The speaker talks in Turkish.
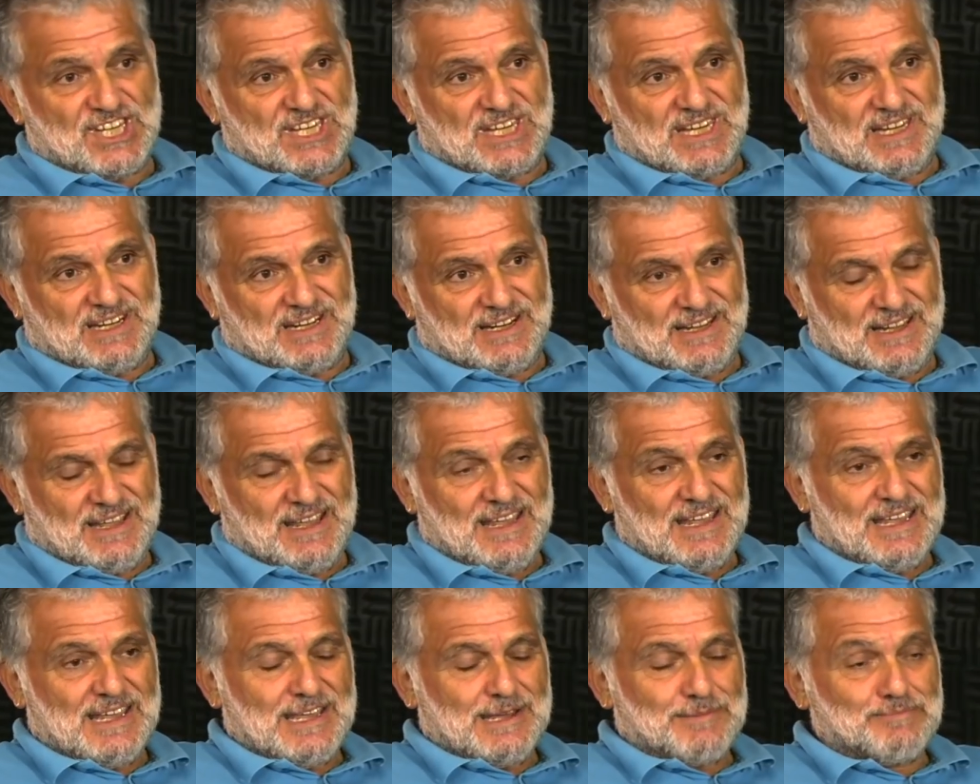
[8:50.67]
iki
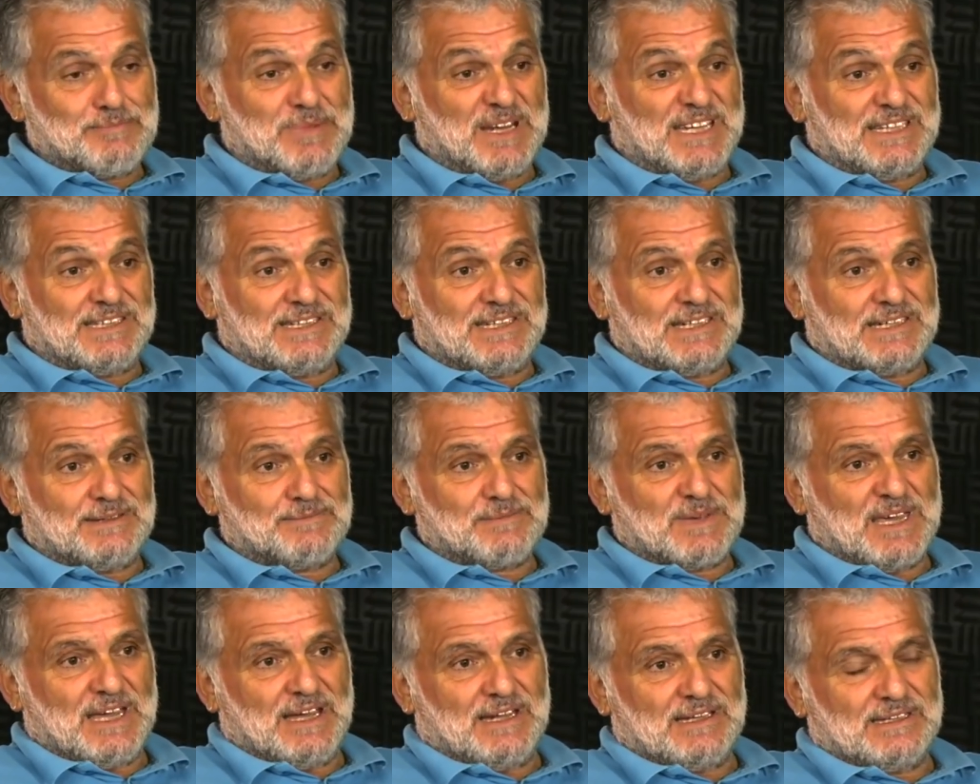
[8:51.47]
kere
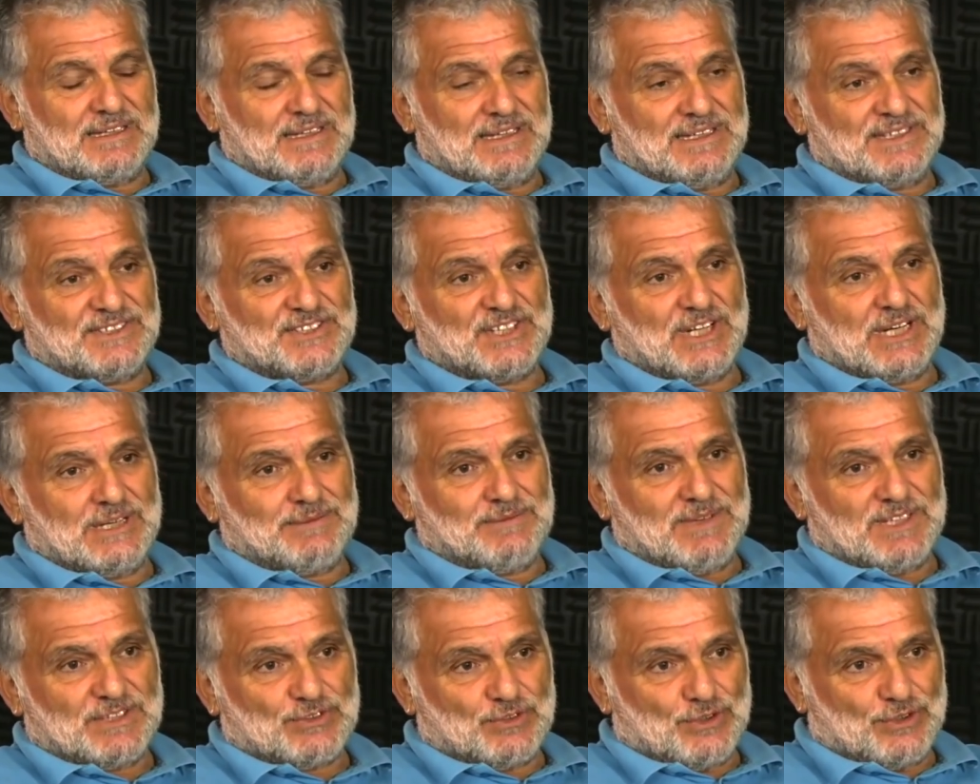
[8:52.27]
bildirim geldi.
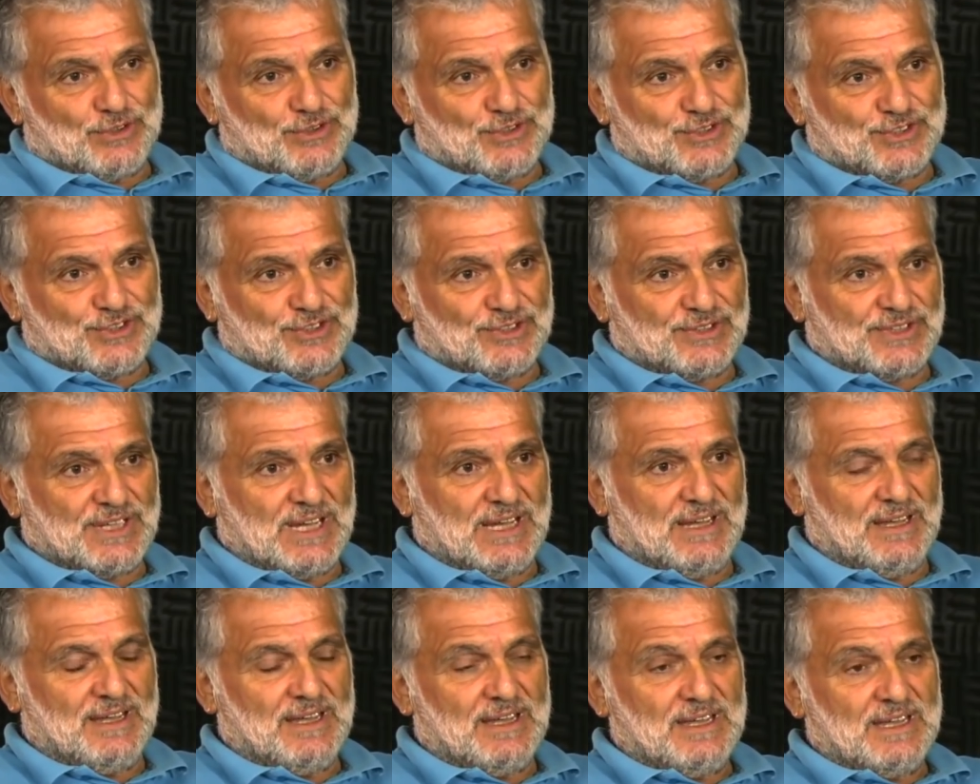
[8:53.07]
İnceleme
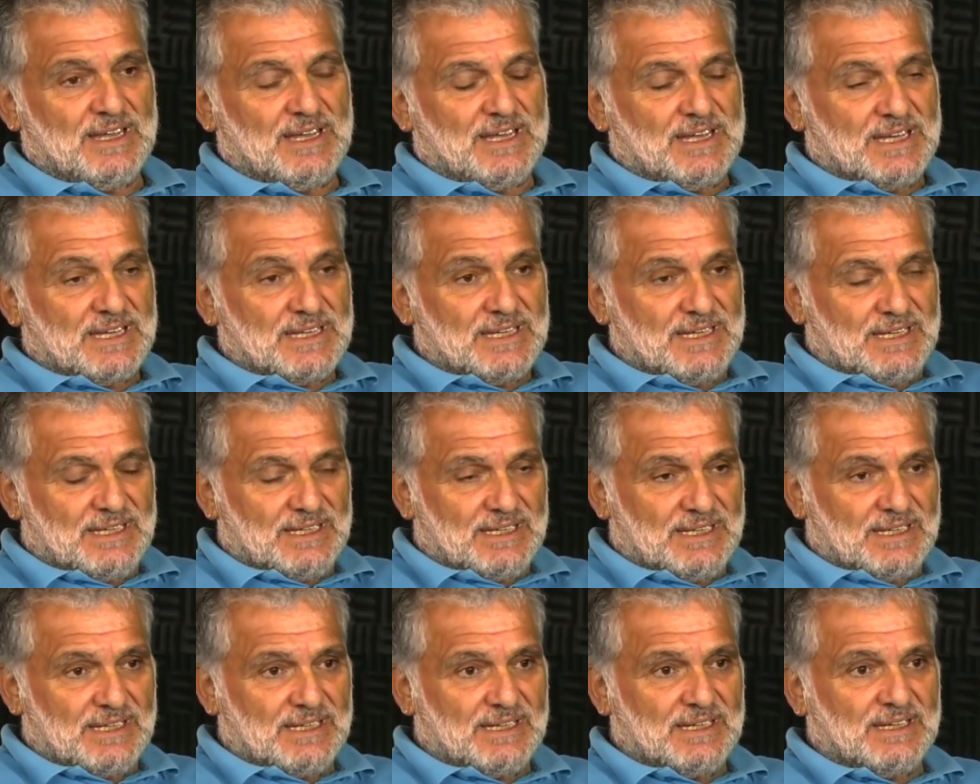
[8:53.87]
sonucunda
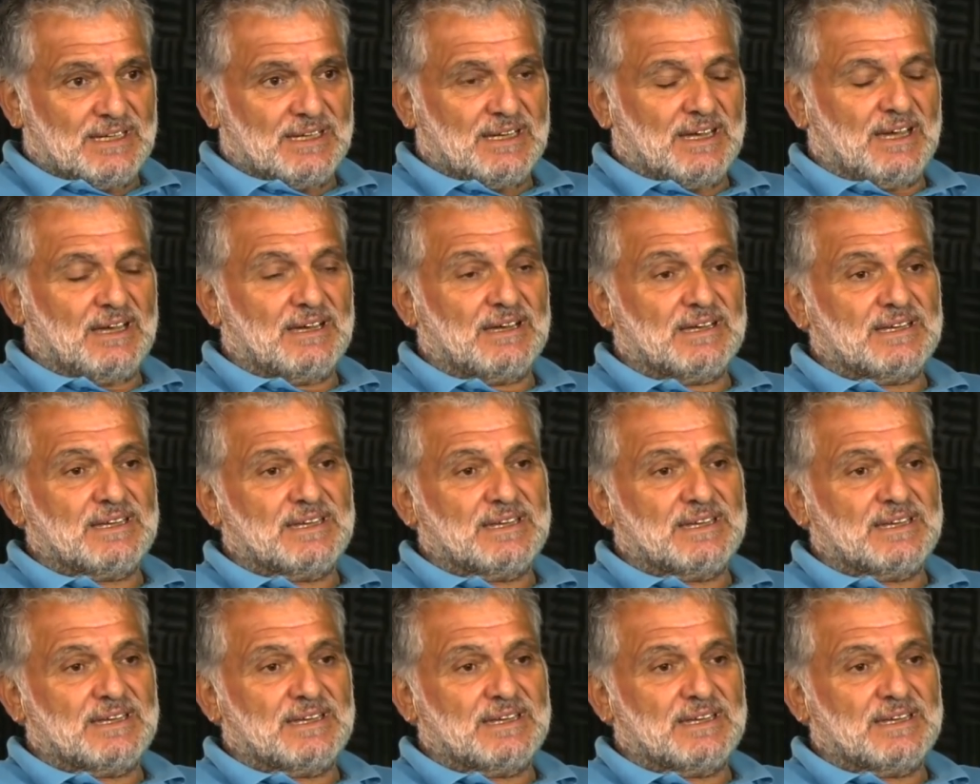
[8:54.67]
e,